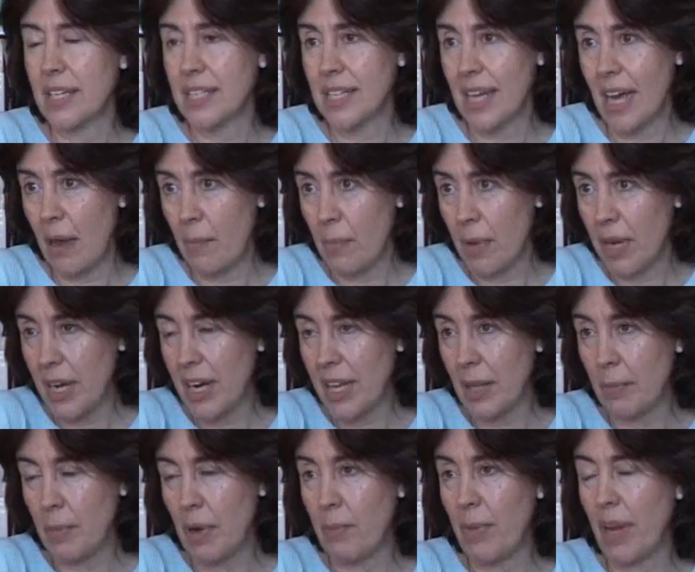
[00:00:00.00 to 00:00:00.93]
de
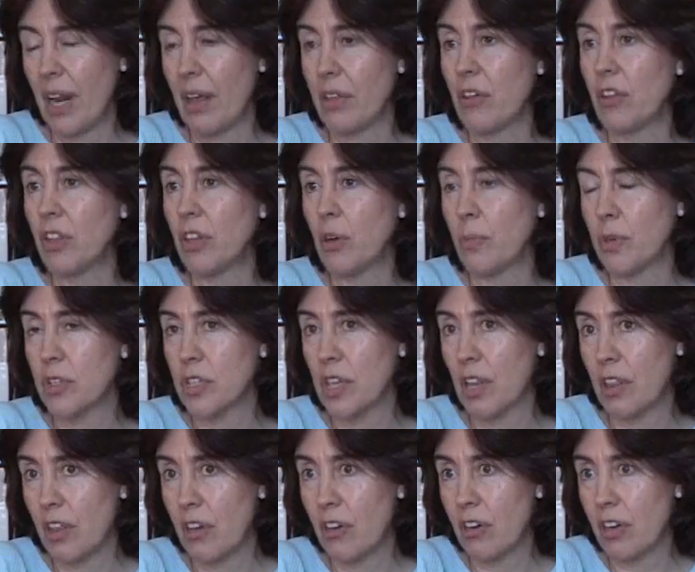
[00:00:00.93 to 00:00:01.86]
exámenes, de preparación de
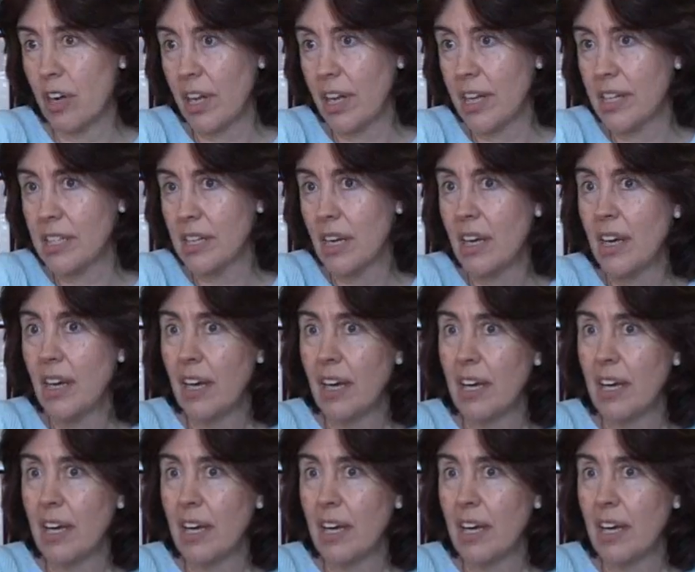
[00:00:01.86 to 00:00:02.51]
oposiciones,